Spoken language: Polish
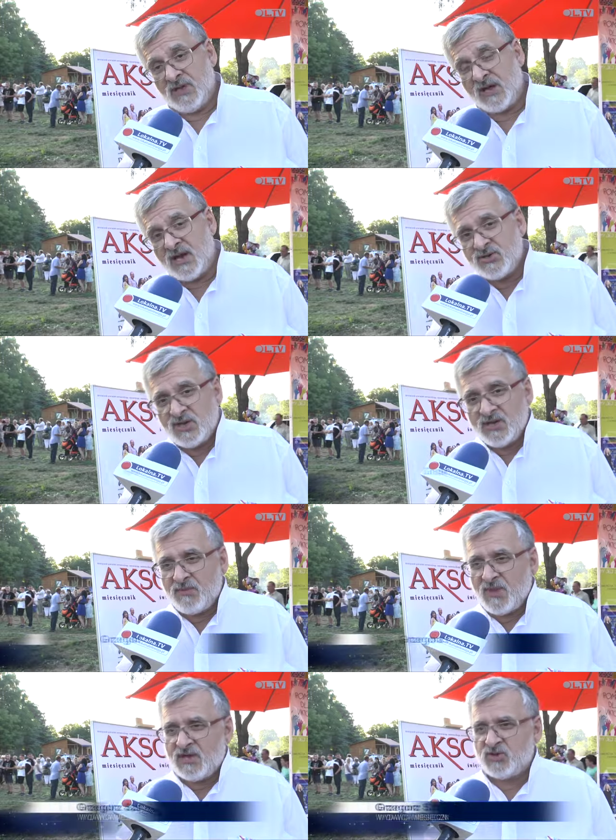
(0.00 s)
Na razie
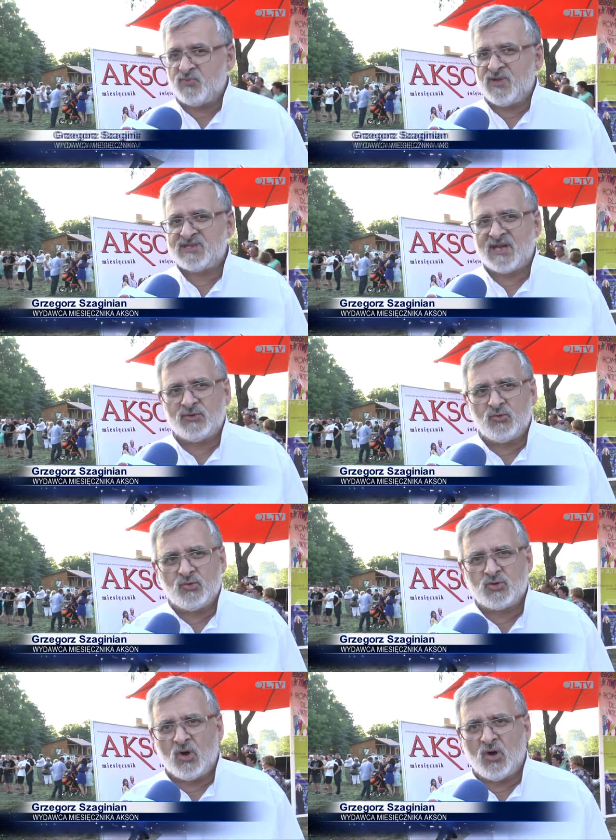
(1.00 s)
nie mieliśmy za
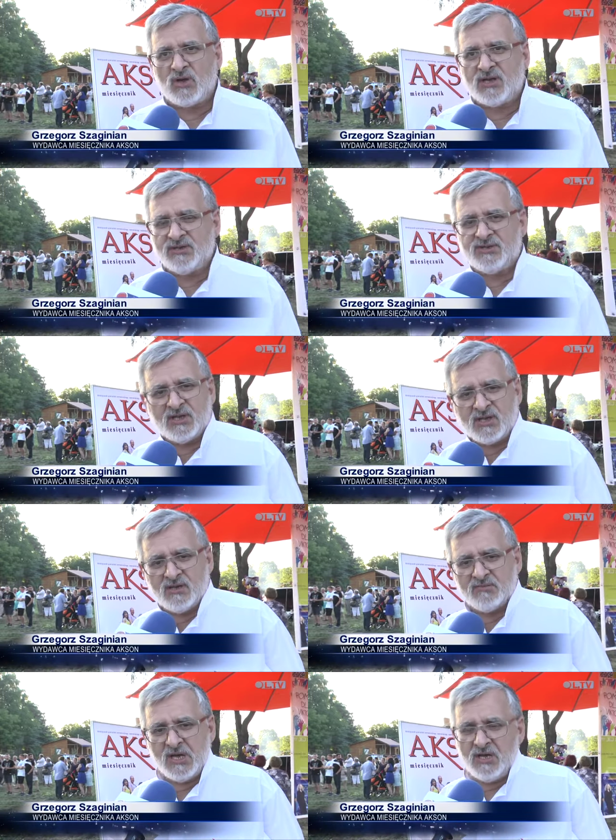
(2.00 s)
dużo krytyki.